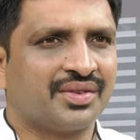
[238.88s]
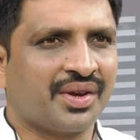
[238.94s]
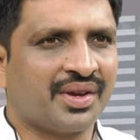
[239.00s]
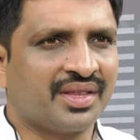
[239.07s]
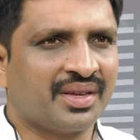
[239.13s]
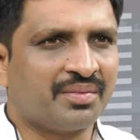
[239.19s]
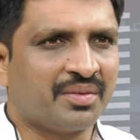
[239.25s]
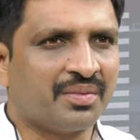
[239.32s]
సో
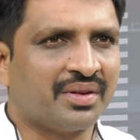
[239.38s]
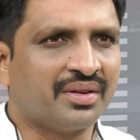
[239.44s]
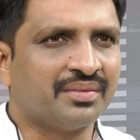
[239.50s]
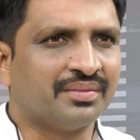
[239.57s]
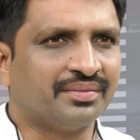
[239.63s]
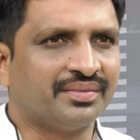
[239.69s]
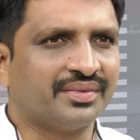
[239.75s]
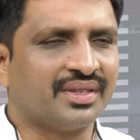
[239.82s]
ఇది ఇప్పుడు
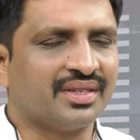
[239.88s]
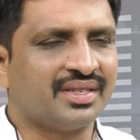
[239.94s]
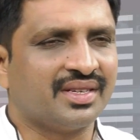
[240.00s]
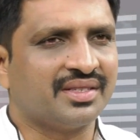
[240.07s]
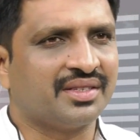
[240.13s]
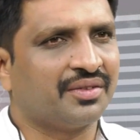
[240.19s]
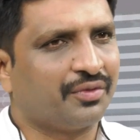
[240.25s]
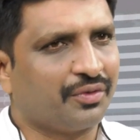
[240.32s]
మనం
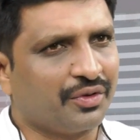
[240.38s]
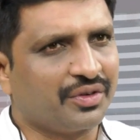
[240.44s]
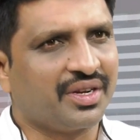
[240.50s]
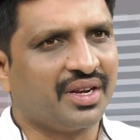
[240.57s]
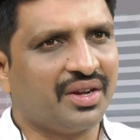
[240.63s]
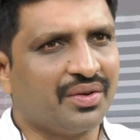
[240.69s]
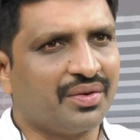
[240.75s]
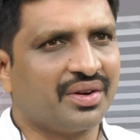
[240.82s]
సీజన్
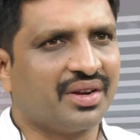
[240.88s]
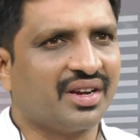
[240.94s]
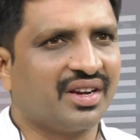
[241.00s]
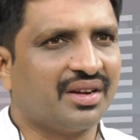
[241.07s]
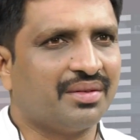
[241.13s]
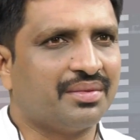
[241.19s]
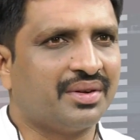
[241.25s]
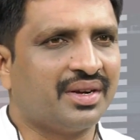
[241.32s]
ఫోర్టీన్లో ఉన్నాం
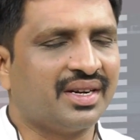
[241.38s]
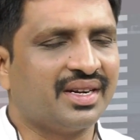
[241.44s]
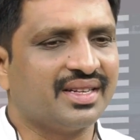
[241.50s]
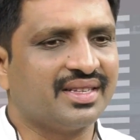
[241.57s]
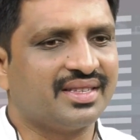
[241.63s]
కాబట్టి అంటే